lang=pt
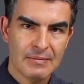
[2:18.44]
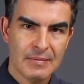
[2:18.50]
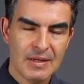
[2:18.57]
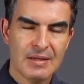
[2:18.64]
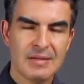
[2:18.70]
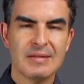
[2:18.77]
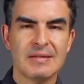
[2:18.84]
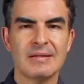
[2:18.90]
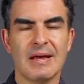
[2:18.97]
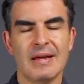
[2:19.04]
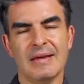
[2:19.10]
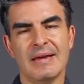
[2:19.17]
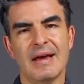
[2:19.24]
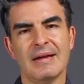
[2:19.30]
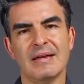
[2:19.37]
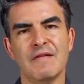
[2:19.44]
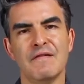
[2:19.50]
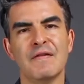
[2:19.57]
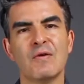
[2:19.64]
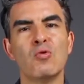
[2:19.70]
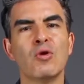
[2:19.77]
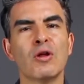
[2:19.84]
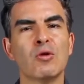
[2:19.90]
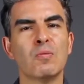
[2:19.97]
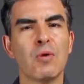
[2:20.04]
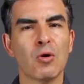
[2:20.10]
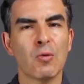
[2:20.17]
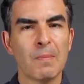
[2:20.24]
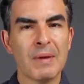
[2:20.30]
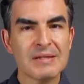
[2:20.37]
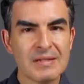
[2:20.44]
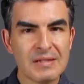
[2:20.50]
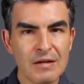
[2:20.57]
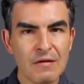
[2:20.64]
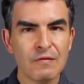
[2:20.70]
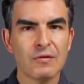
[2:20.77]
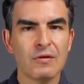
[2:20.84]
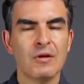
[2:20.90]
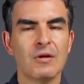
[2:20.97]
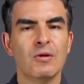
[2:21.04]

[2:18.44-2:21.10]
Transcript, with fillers: que, se, que é quem figura no polo passivo